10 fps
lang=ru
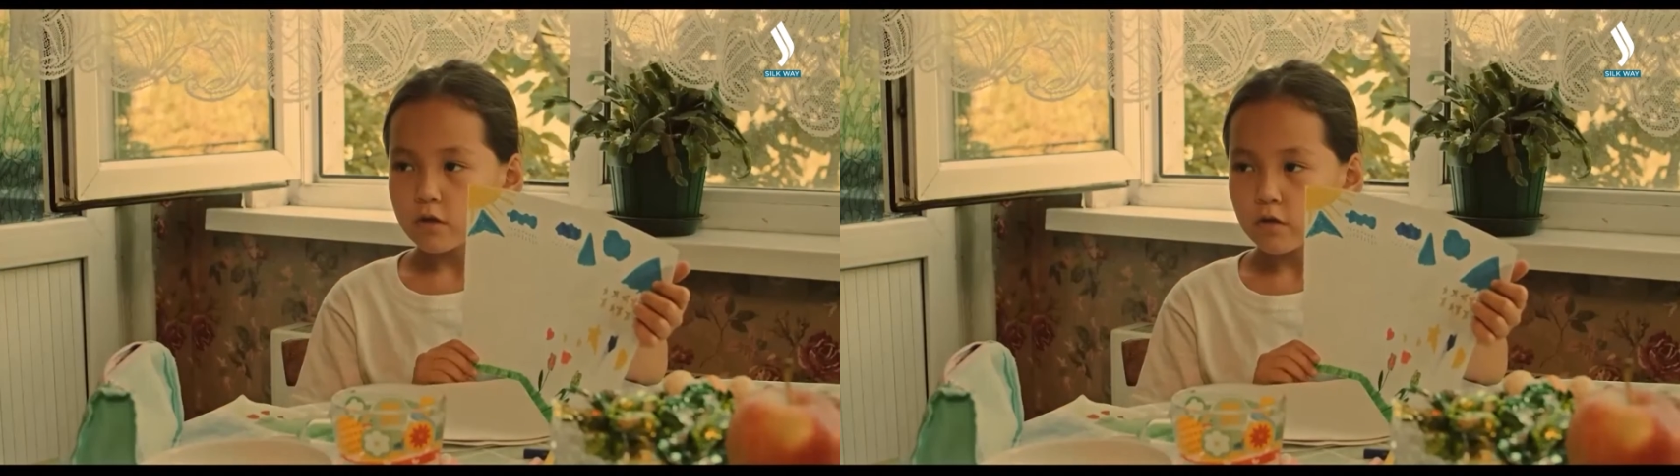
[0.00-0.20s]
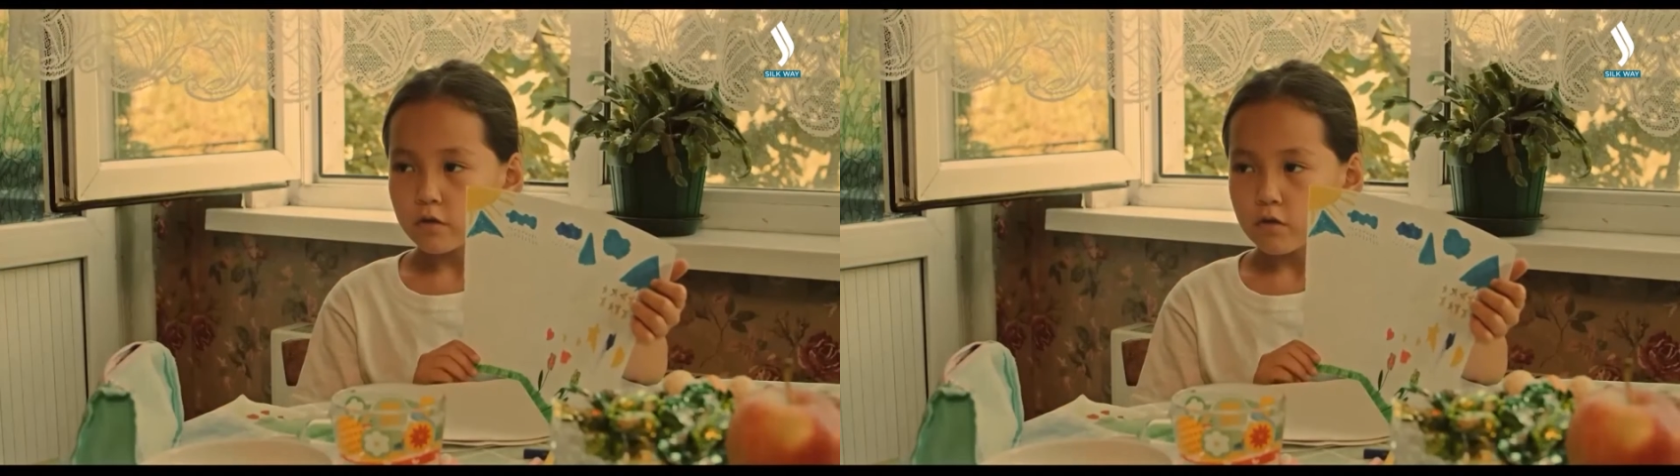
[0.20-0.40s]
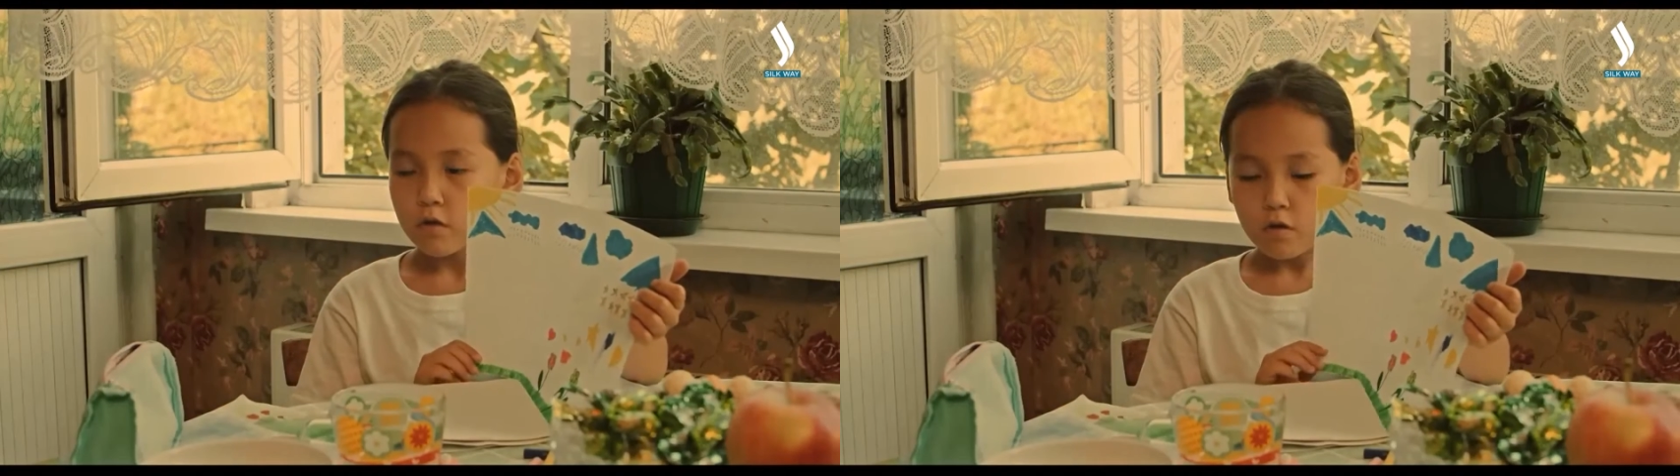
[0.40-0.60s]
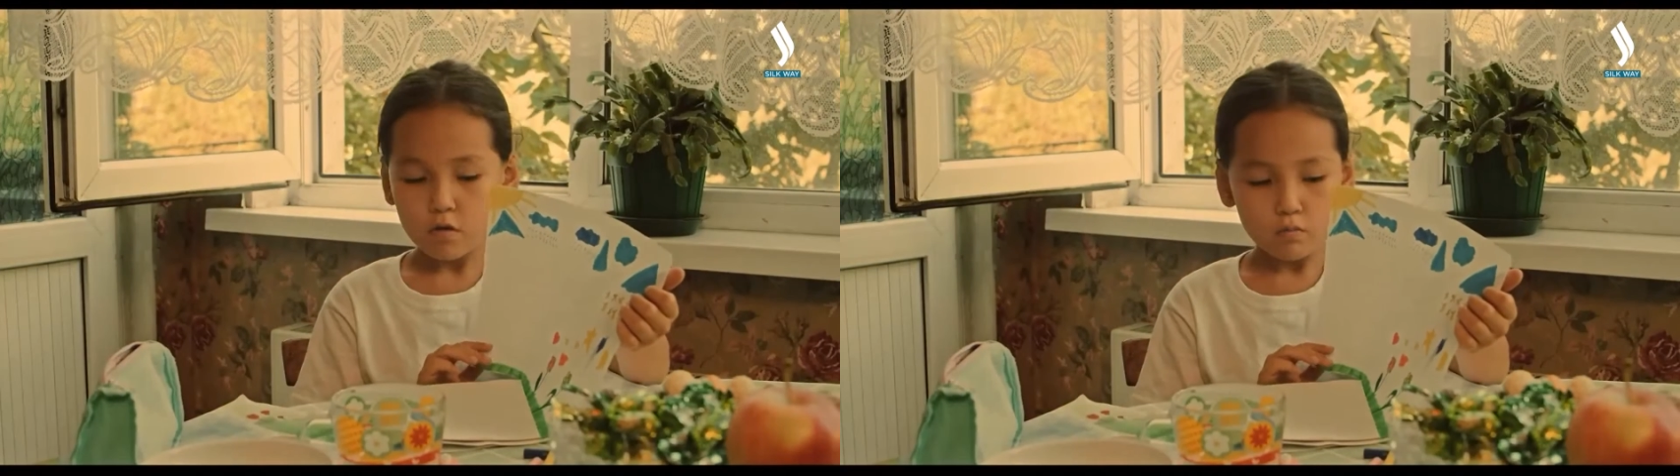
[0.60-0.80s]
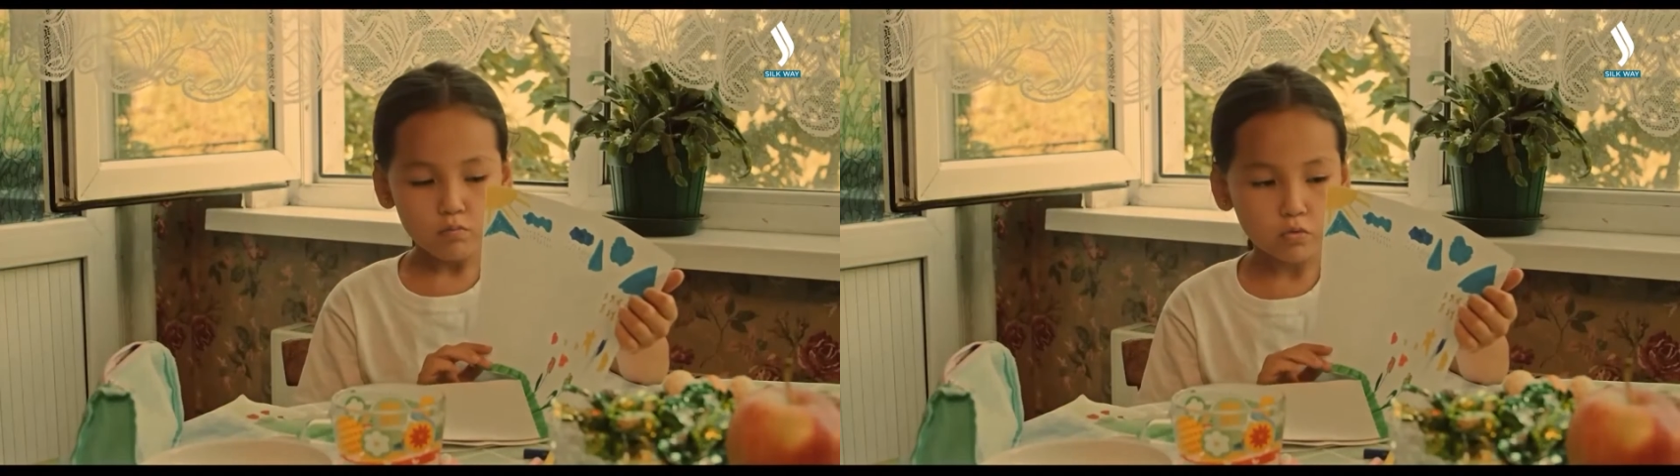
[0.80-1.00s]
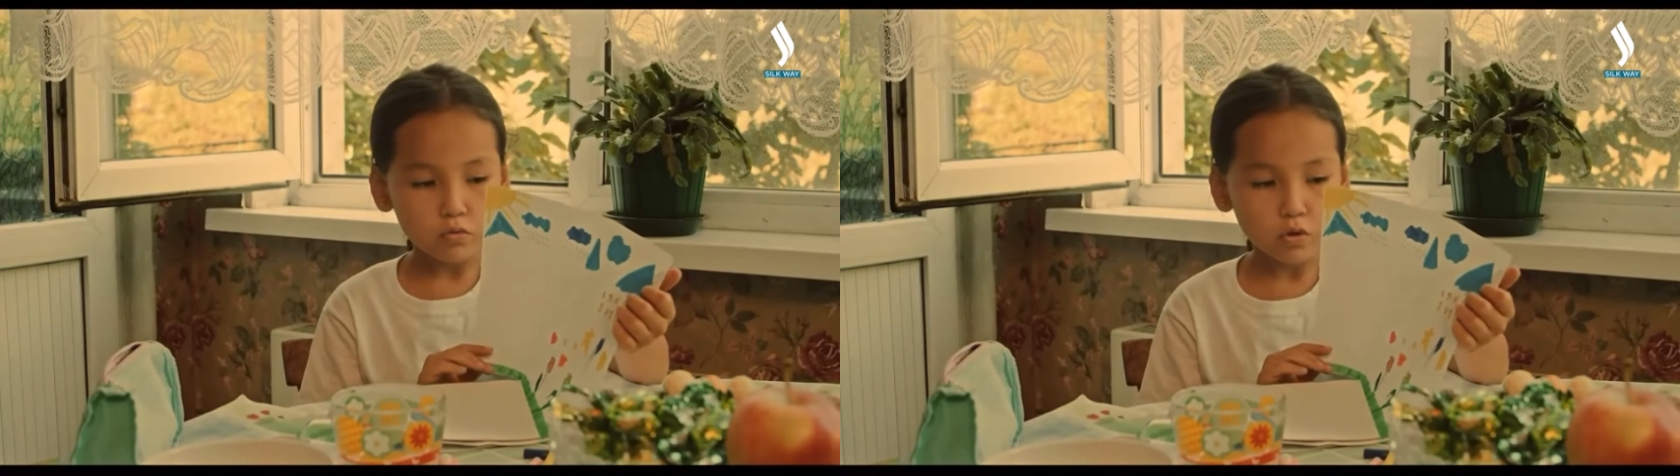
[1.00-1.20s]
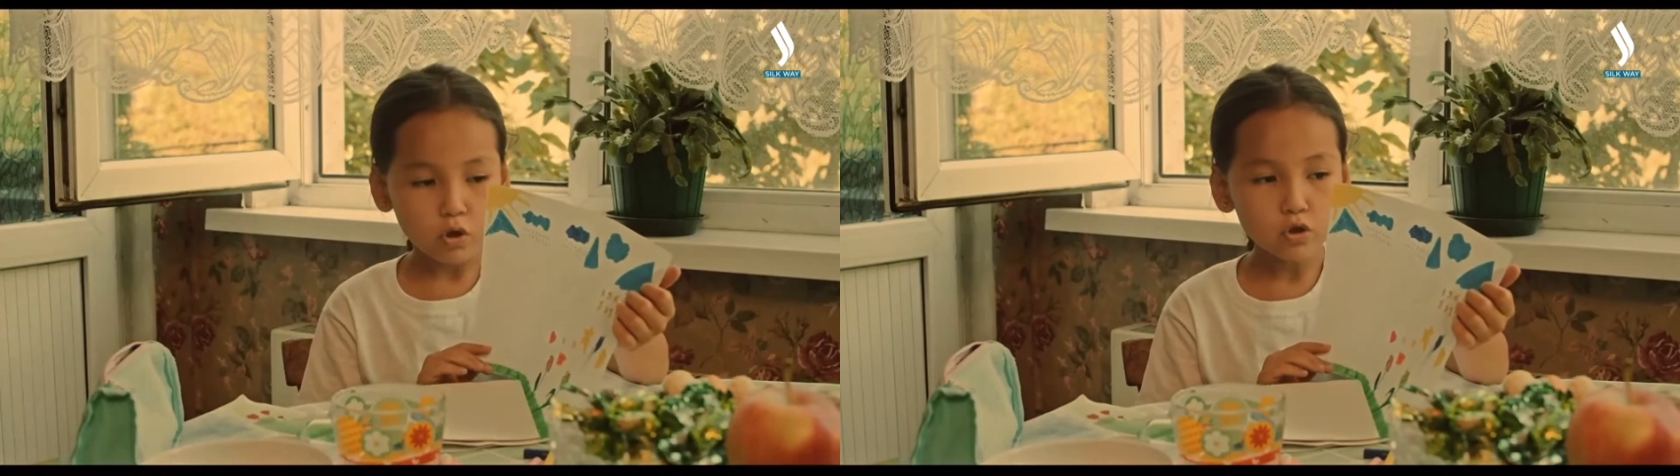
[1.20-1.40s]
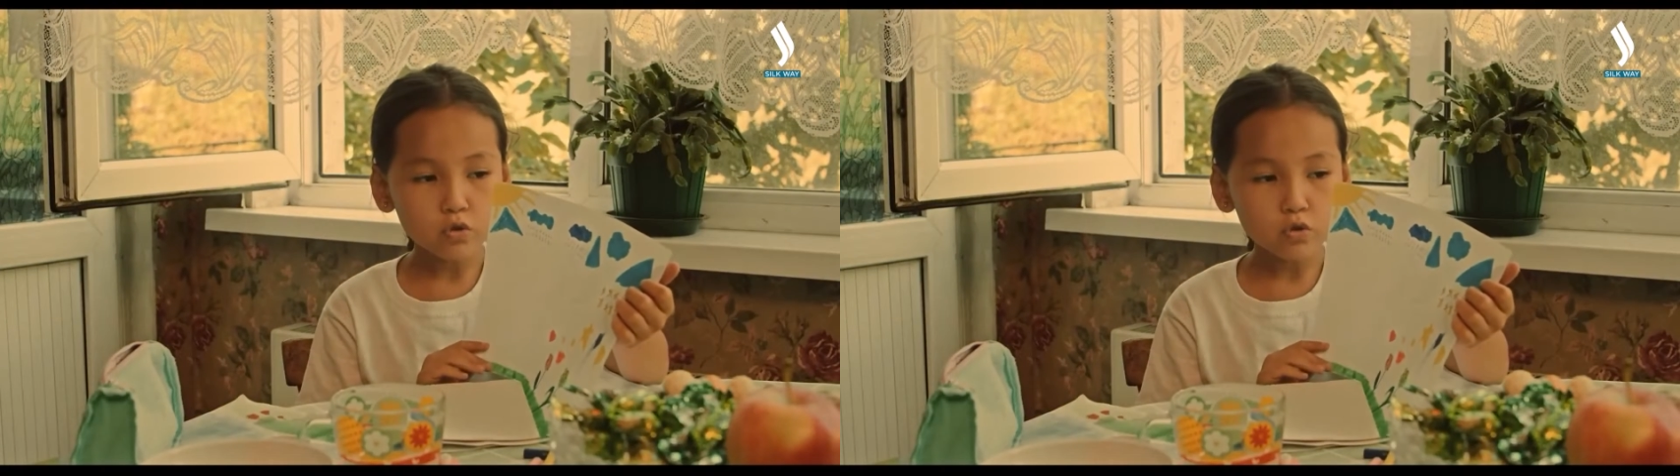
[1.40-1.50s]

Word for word: айтады, бұлттар